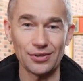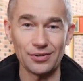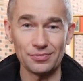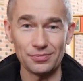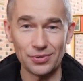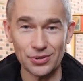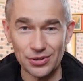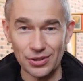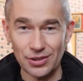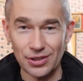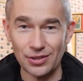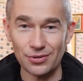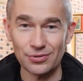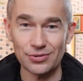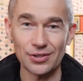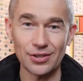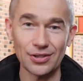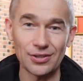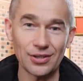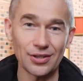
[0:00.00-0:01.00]
Boże
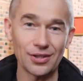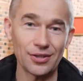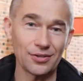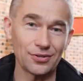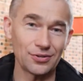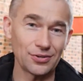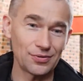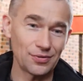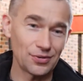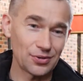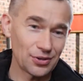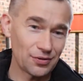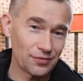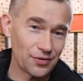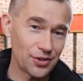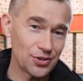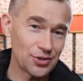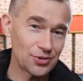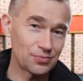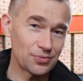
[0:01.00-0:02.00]
Narodzenie,
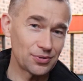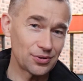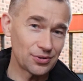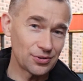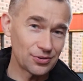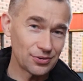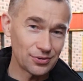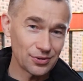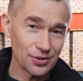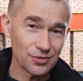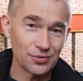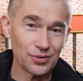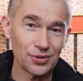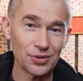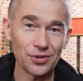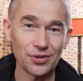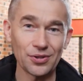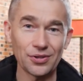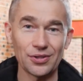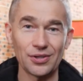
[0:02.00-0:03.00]
świętowaliśmy Nowy
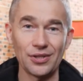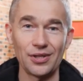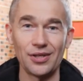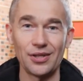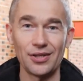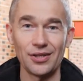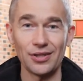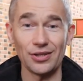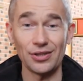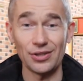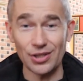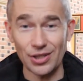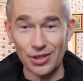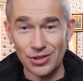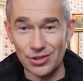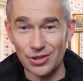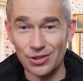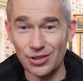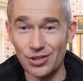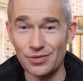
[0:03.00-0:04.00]
Rok i
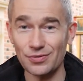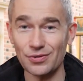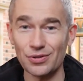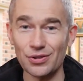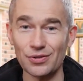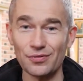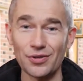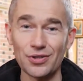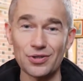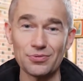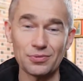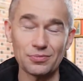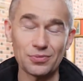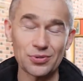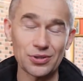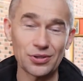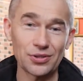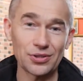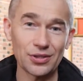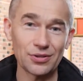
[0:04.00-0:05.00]
jeszcze nie świętowaliśmy
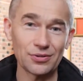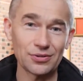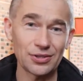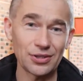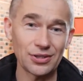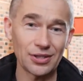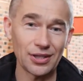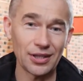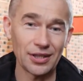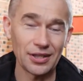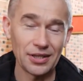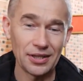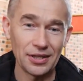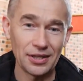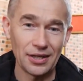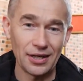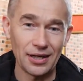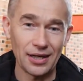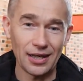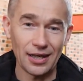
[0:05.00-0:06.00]
Bożego Narodzenia,
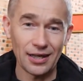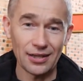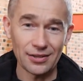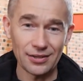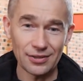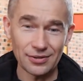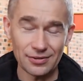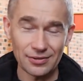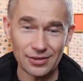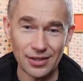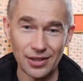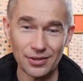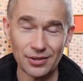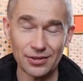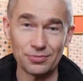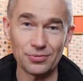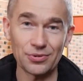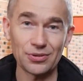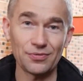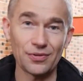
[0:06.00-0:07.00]
ale ta
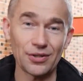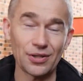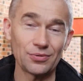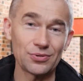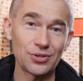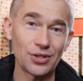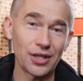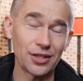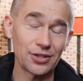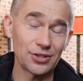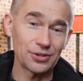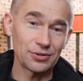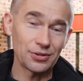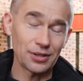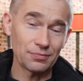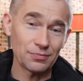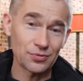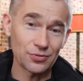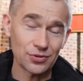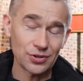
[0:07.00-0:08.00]
atmosfera udziela się
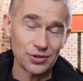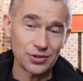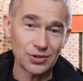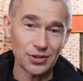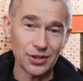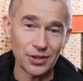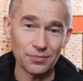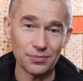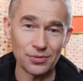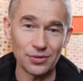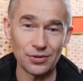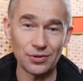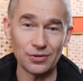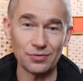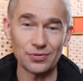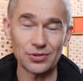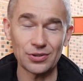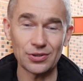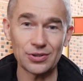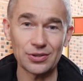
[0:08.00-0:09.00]
nam wszystkim i
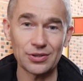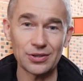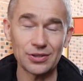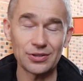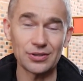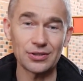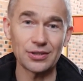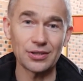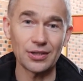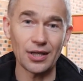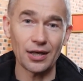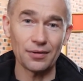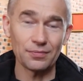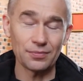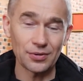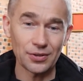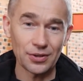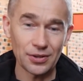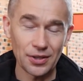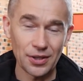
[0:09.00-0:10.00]
wszyscy
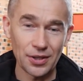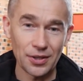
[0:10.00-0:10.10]
jakby